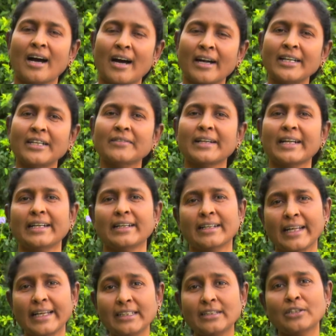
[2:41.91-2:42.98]
ஆண்டவரை
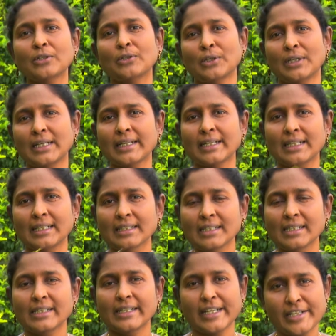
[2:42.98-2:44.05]
நினைத்து கொள்ளுங்கள்
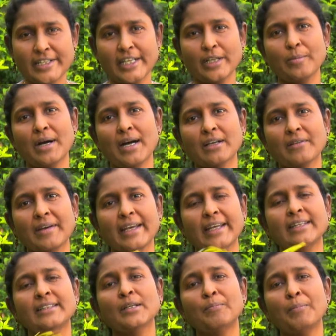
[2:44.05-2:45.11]
நிச்சயமாகவே
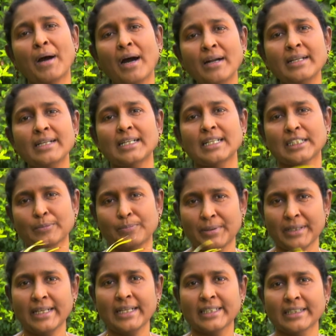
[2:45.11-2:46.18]
இந்த பாடுகளுக்கு
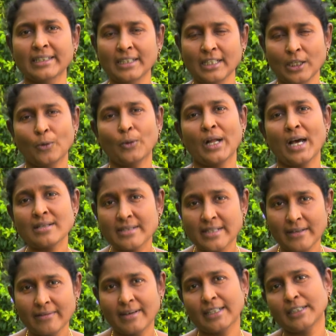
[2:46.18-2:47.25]
பிறகு ஒரு
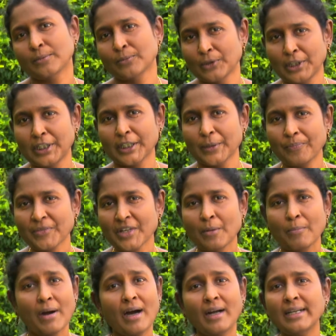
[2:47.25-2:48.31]
ஆசீர்வாதம் உண்டு
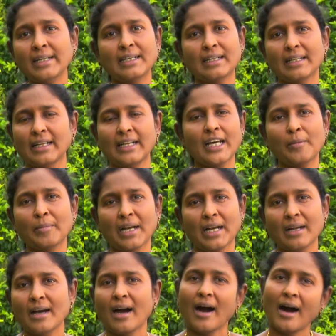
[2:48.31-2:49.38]
பாடுகள் இல்லாமல்
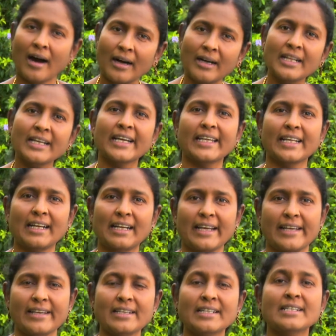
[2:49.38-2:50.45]
ஆளுகை
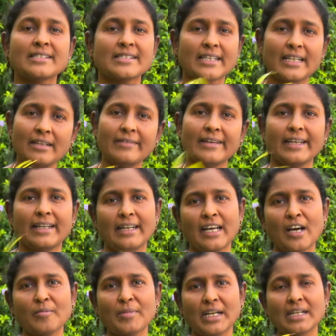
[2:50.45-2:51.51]
இல்லை சிலுவை
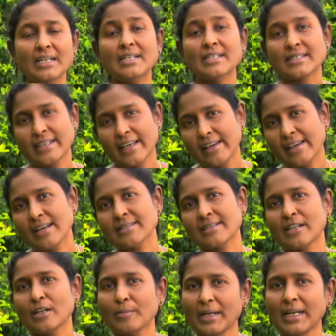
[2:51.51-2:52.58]
இல்லாமல்
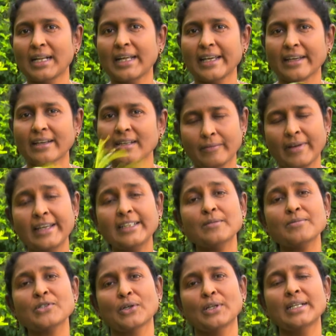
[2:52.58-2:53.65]
சிங்காசனம் இல்லை
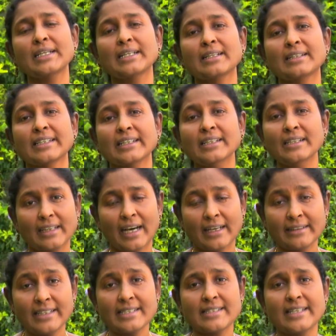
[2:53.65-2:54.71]
வேதம் சொல்லுகிறது
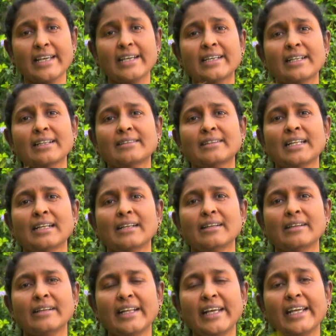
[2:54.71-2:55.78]
அதிசீக்கிரத்தில்
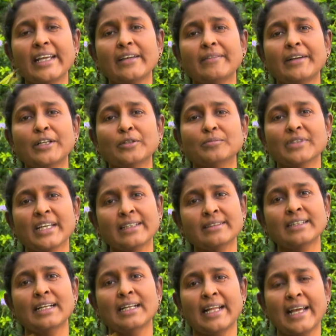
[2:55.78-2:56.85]
நீங்கிவிடும்
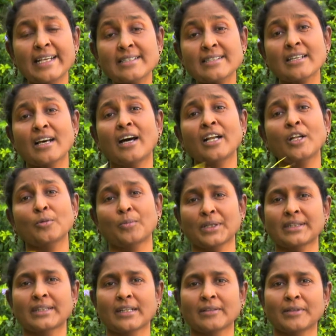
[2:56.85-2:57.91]
இந்த லேசான
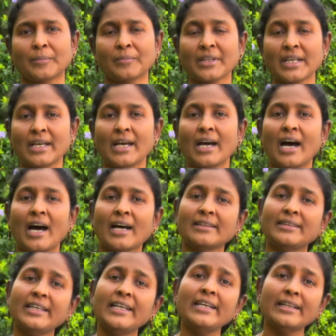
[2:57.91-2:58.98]
உபத்திரவம்
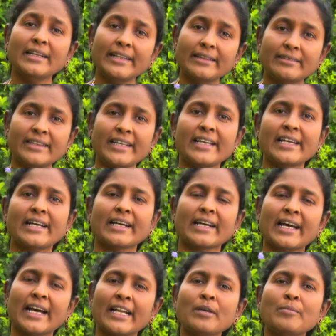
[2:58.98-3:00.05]
அதி நித்திய
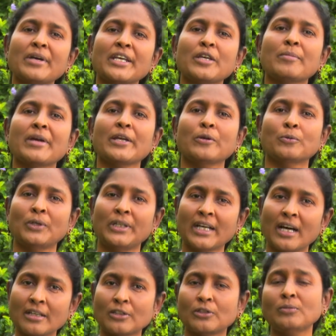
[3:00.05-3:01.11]
கனமகிமை
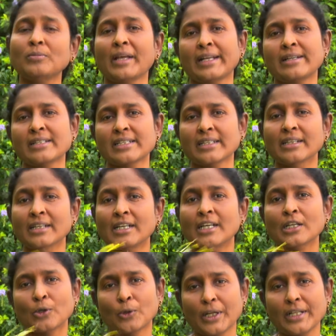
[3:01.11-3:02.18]
உண்டாக்கும் என்று
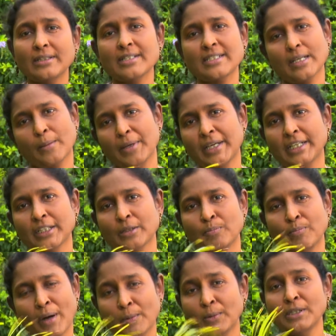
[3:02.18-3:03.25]
கொரிந்து சபைக்கு
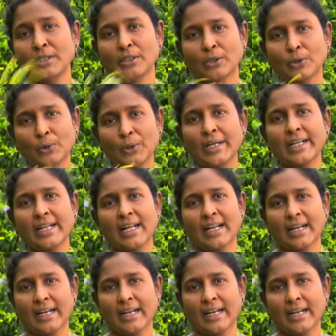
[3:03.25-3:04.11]
பவுல் கூறுகிறார்